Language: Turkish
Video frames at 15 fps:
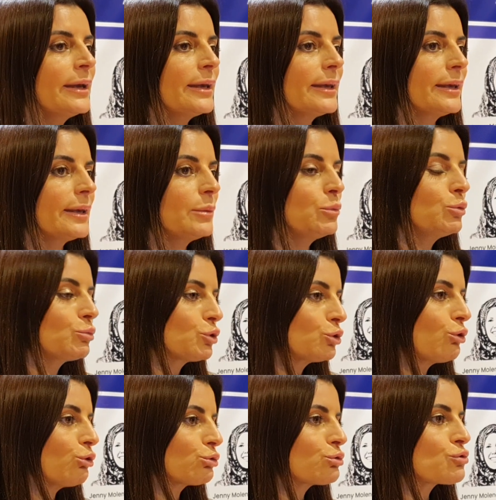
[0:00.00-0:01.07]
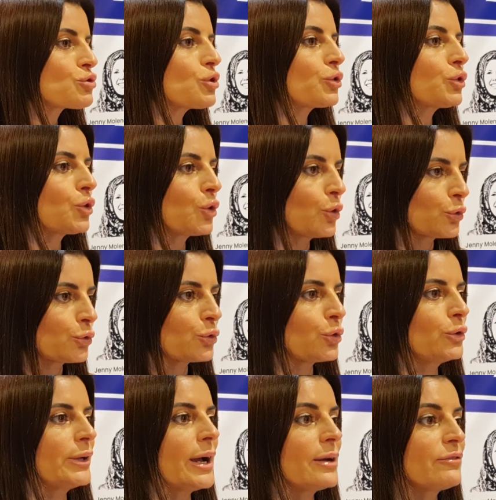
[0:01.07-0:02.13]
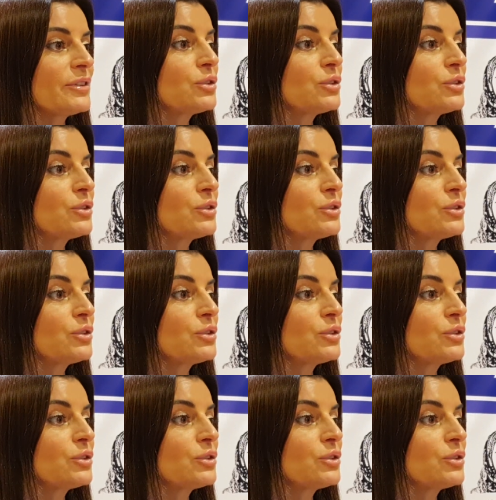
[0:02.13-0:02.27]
E, mümkün olduğunca orada kontroller,